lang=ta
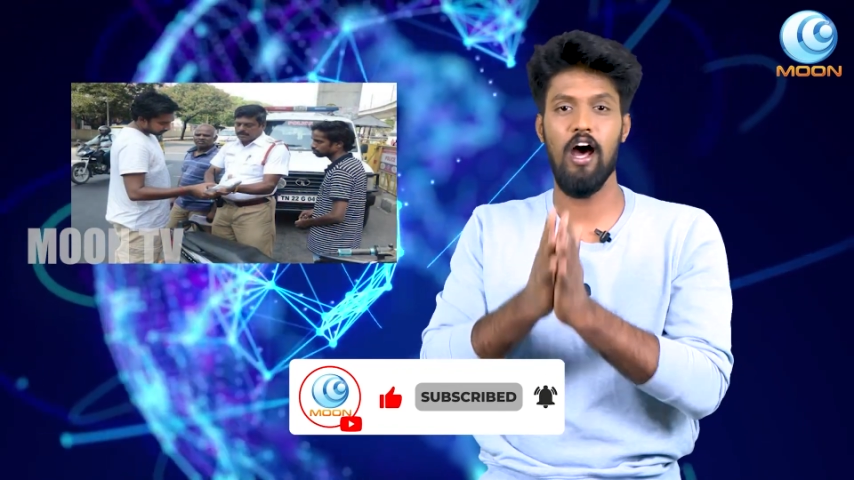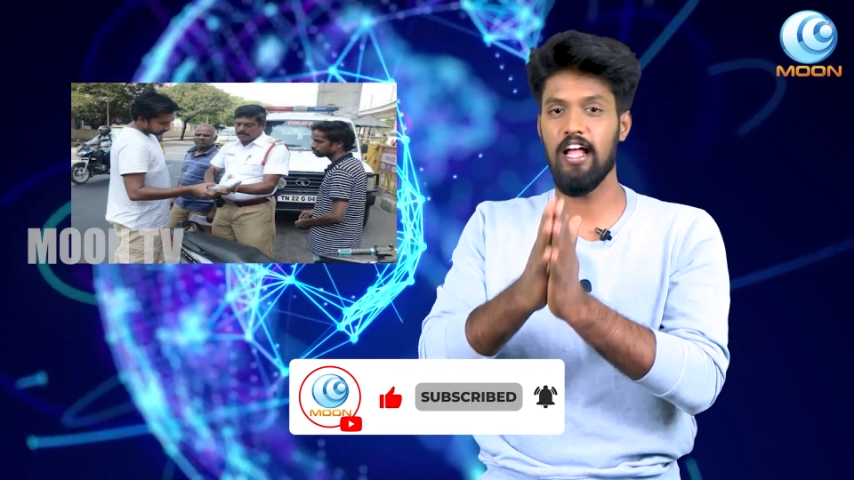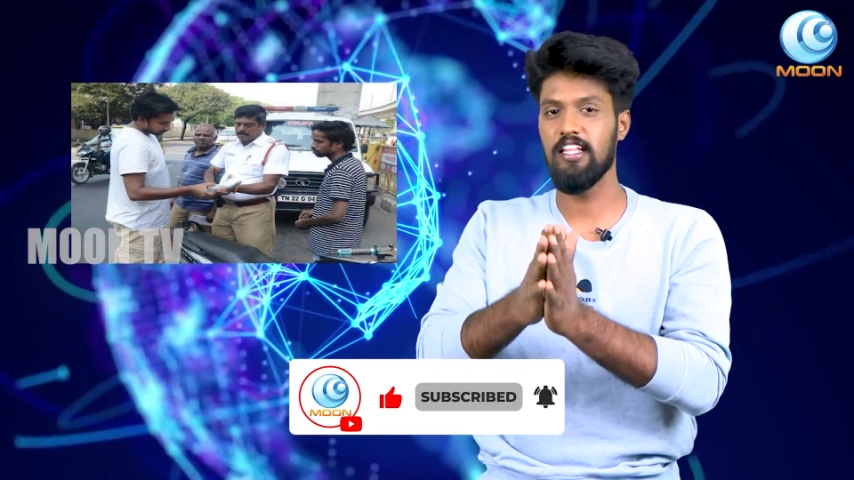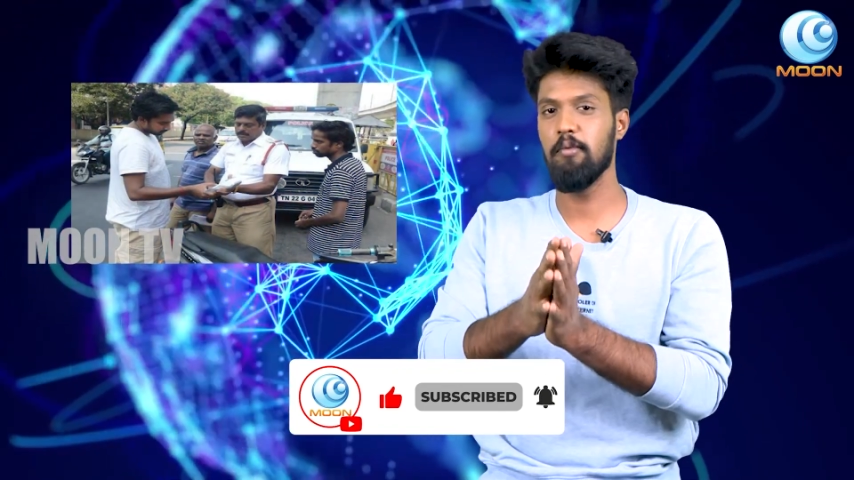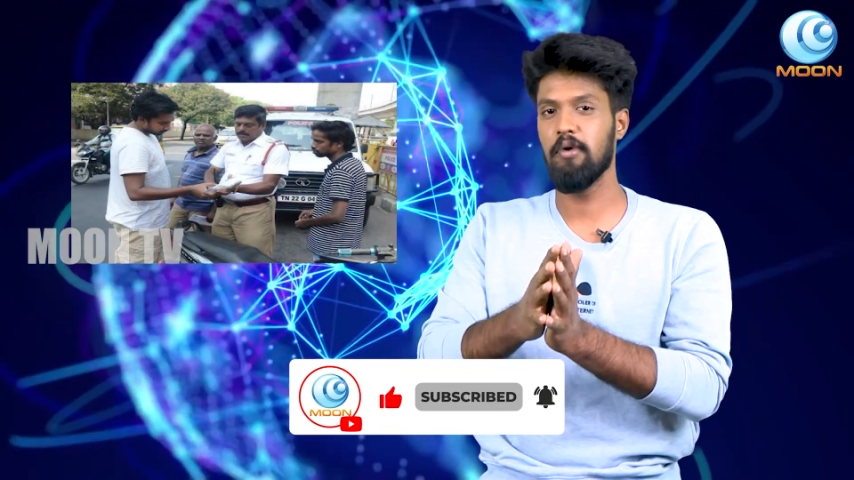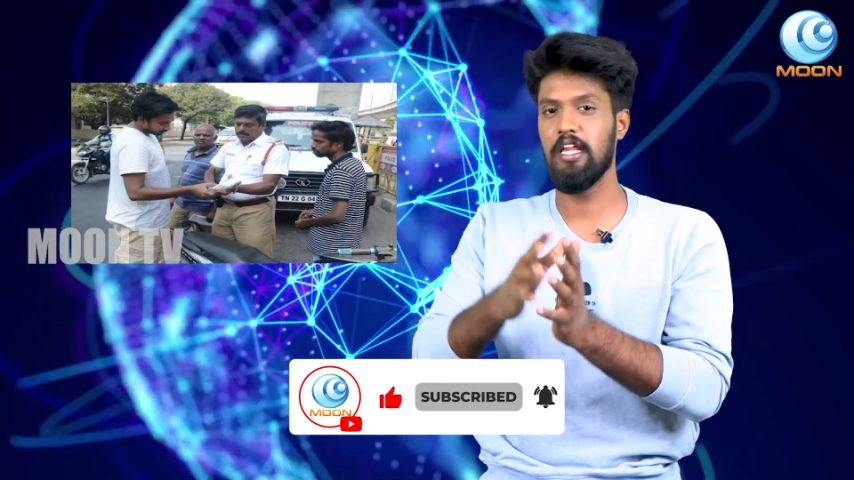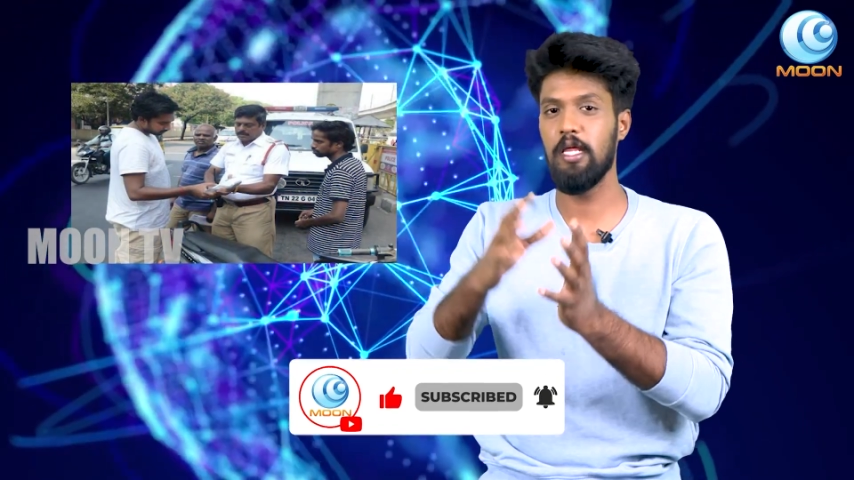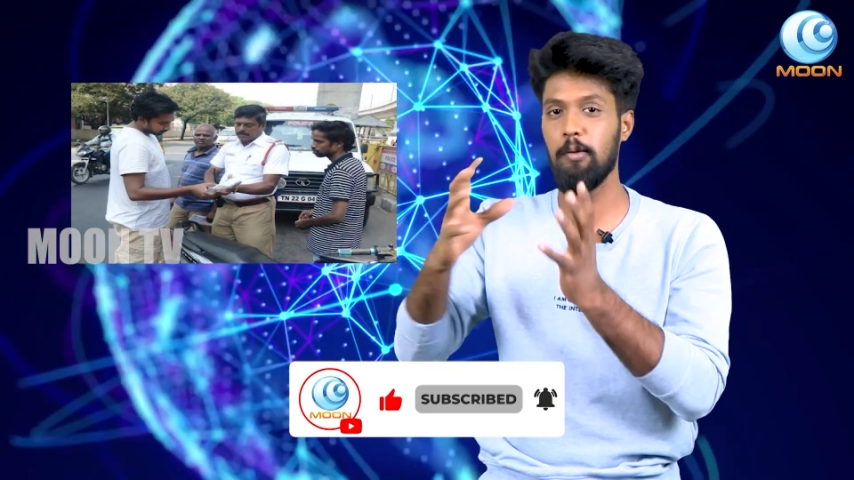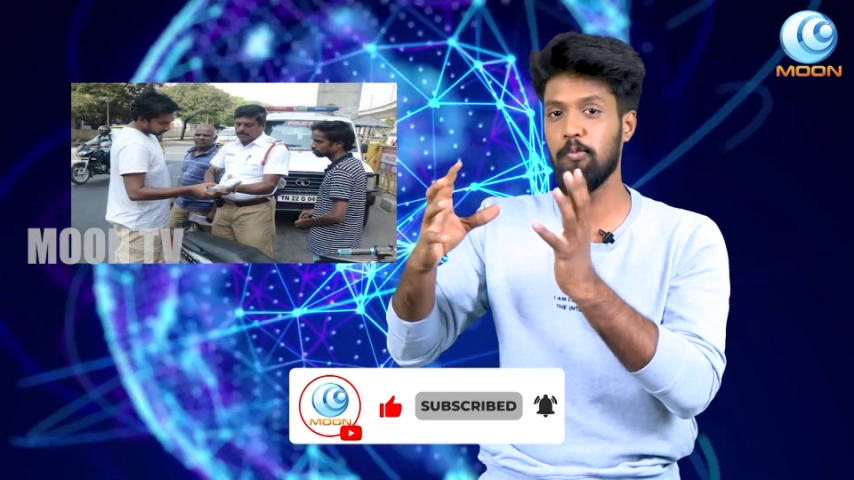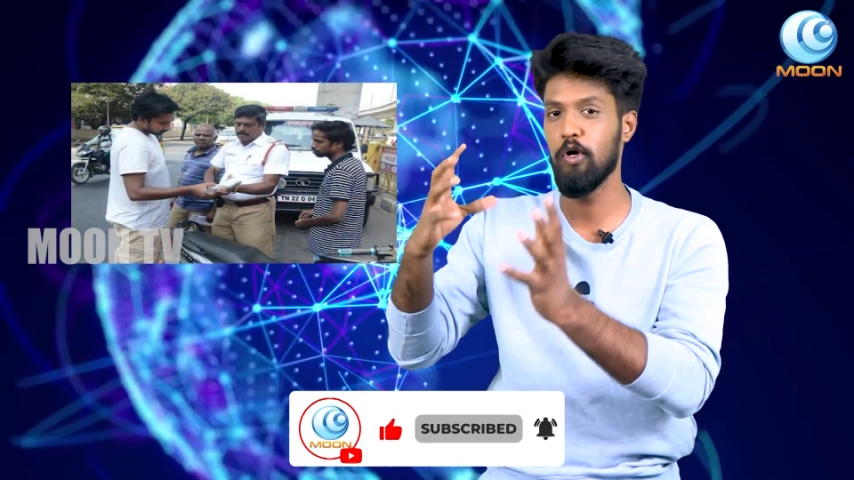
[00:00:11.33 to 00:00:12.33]
அதே மாதிரி
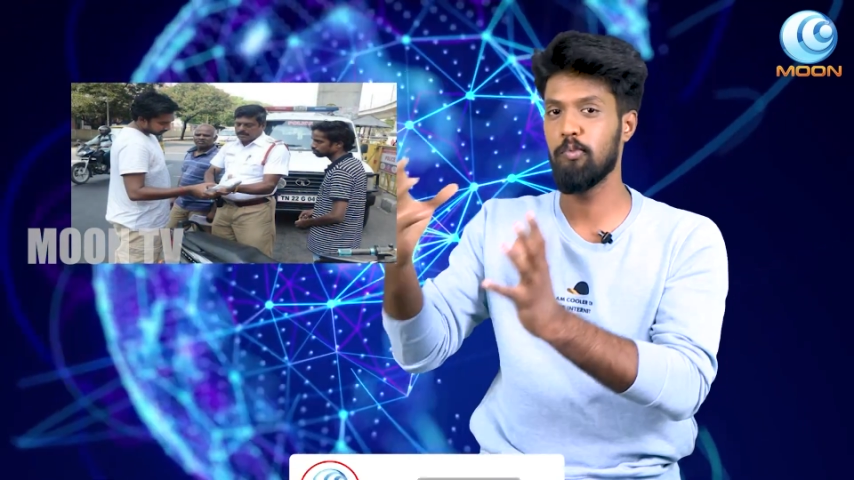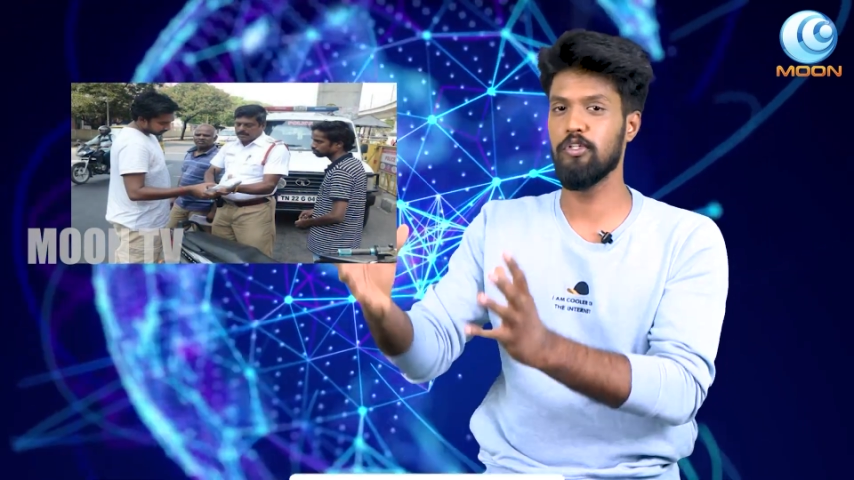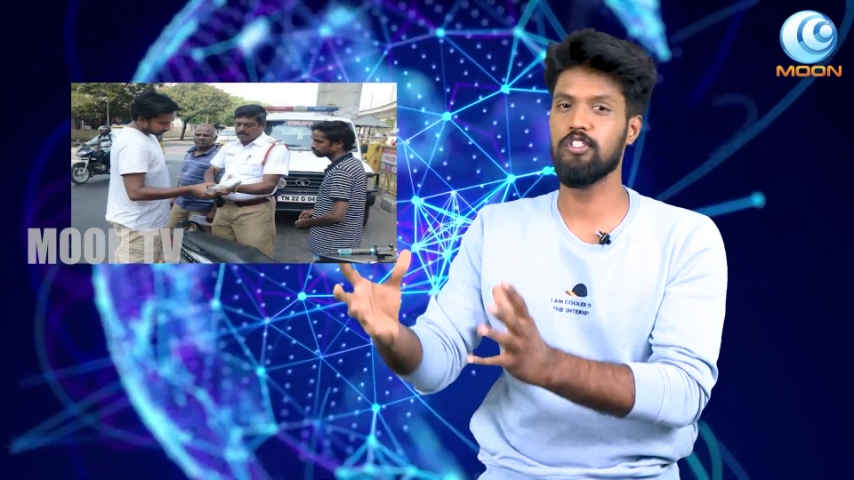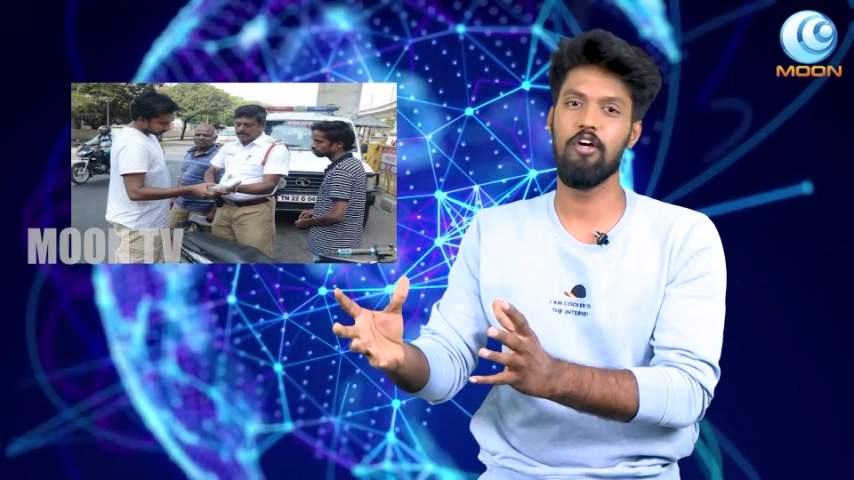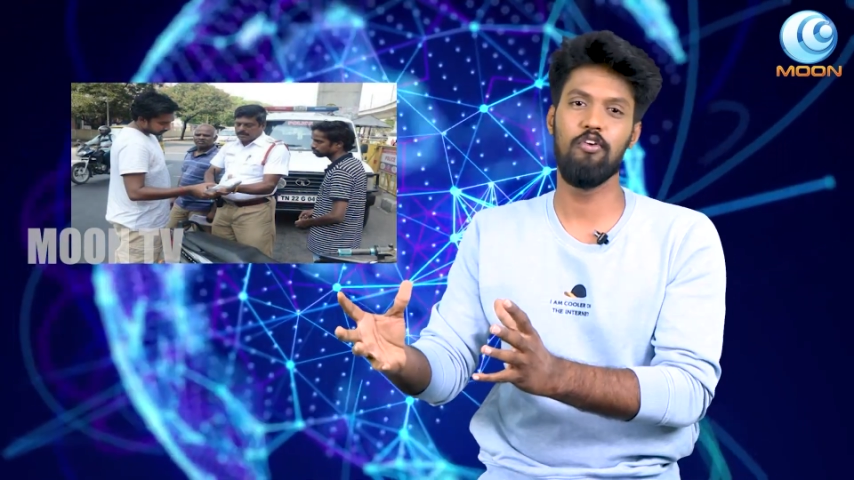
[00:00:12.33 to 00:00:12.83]
இப்போ ஒரு புதுசாக